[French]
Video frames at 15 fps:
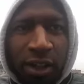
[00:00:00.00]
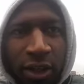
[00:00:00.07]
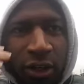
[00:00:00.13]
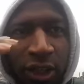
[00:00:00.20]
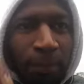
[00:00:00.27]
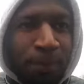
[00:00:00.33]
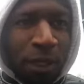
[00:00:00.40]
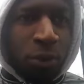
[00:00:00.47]

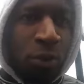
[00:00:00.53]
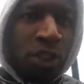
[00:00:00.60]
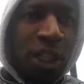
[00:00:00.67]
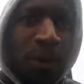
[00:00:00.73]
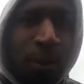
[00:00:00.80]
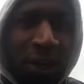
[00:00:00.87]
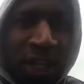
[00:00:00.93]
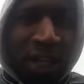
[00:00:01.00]
on n'a pas tous
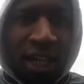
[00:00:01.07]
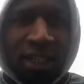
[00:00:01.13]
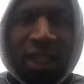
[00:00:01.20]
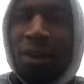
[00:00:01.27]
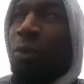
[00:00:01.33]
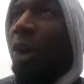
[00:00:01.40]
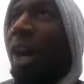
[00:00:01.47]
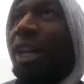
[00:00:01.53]
les moyens
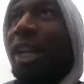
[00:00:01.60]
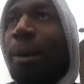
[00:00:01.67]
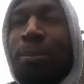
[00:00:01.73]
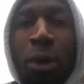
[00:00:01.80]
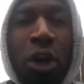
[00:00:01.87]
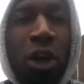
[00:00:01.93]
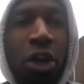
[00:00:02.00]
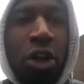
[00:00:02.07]
d'avoir un
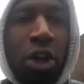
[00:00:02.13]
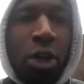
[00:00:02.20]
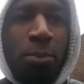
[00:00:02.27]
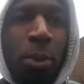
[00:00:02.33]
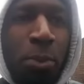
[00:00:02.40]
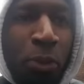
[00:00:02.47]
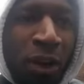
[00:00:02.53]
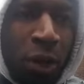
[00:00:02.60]
apport
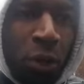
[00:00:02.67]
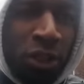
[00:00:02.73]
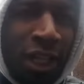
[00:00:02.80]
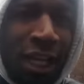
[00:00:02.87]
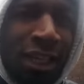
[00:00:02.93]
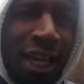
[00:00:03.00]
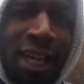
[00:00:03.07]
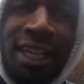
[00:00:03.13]
pour pouvoir
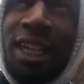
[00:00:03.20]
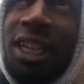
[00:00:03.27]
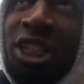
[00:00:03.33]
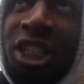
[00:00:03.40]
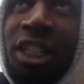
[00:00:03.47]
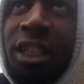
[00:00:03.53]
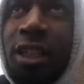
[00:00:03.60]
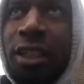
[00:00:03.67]
contracter un
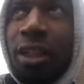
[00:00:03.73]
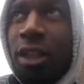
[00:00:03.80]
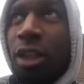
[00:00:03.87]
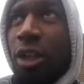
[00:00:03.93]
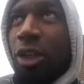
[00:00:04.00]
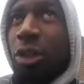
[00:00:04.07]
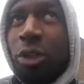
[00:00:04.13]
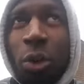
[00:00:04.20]
crédit.
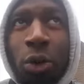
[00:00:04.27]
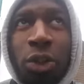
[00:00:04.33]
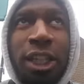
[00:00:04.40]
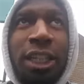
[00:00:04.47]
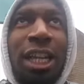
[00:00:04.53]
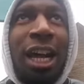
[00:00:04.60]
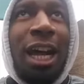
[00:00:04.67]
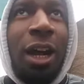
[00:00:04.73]
Donc
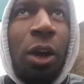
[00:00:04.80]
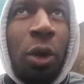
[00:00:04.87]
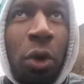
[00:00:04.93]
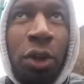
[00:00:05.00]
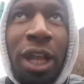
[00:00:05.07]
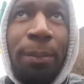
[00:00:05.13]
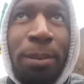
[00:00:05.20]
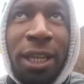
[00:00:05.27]
c'est là
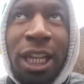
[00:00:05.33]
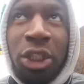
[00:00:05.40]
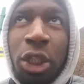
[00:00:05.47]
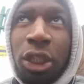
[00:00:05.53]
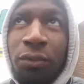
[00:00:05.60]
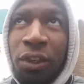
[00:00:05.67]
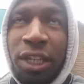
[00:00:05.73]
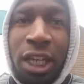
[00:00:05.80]
on appelle la
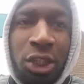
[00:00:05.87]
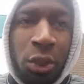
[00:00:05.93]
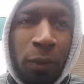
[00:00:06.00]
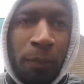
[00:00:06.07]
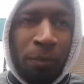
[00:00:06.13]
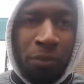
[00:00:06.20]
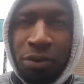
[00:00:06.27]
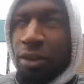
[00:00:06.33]
gentrification.
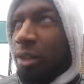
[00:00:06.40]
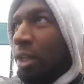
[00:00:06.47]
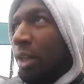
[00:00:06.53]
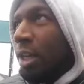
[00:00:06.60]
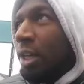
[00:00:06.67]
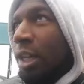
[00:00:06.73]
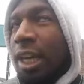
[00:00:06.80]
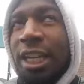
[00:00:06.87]

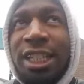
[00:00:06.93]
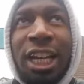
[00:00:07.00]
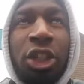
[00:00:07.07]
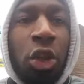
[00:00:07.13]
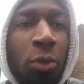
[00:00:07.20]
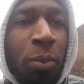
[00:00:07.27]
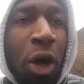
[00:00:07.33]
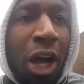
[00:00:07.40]

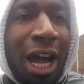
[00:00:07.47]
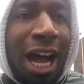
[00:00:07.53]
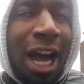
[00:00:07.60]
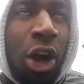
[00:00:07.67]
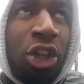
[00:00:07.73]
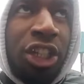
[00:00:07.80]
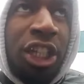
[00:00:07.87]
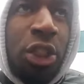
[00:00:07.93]
Exactement
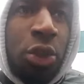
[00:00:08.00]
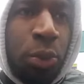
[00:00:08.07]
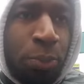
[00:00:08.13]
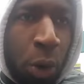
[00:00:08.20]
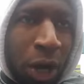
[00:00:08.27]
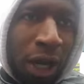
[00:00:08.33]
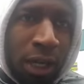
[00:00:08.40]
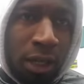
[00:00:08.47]
à
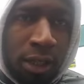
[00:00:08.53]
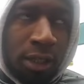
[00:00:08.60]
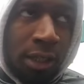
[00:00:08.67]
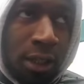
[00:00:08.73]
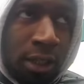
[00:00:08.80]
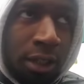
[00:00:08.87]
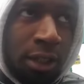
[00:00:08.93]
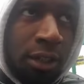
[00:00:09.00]
Aulnay-sous-Bois,
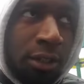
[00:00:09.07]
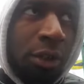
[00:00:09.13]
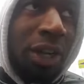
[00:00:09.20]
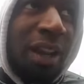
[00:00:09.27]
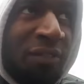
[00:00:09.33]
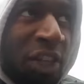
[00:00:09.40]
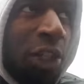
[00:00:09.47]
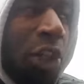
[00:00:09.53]
dans
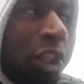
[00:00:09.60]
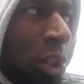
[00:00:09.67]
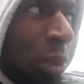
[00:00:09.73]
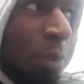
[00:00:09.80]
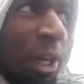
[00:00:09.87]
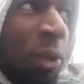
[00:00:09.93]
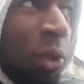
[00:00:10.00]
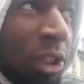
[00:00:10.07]
la ville
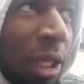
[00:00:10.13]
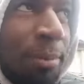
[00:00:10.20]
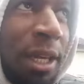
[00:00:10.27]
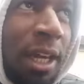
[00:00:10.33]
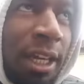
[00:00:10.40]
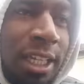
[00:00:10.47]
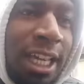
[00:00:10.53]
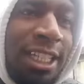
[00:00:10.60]
d'Aulnay-sous-Bois, écoutez
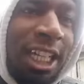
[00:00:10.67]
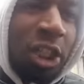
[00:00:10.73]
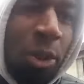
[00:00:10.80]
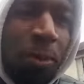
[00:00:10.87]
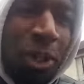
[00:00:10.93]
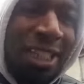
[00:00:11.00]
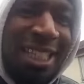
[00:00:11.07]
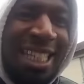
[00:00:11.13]
bien, il y a
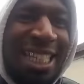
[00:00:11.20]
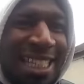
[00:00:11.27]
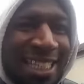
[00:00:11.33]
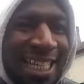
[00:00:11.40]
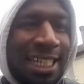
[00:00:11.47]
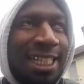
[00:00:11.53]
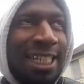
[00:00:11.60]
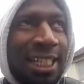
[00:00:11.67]
exactement
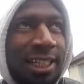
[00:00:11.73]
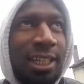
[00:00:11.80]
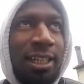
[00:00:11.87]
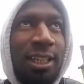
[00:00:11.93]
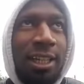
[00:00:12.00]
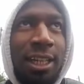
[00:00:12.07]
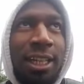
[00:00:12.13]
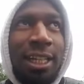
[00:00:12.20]
17 sites.
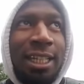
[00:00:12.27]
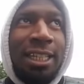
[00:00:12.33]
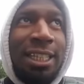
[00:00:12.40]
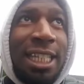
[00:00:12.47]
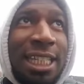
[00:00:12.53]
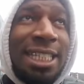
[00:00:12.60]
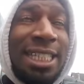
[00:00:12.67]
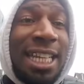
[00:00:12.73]

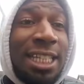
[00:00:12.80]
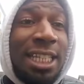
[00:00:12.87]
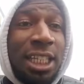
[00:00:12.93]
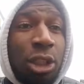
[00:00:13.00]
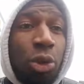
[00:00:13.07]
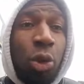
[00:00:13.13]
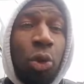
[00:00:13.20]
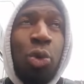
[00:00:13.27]
17
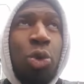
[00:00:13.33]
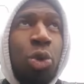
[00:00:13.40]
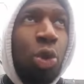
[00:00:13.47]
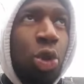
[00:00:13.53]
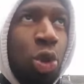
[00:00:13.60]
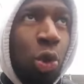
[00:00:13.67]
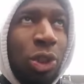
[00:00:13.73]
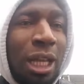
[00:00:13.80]
sites de
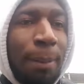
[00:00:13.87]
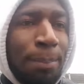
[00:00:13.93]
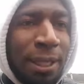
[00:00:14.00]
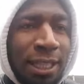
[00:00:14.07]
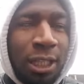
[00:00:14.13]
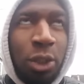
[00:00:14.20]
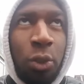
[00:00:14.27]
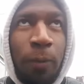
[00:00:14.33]
construction
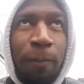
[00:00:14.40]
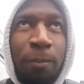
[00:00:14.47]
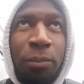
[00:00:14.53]
d'habitation.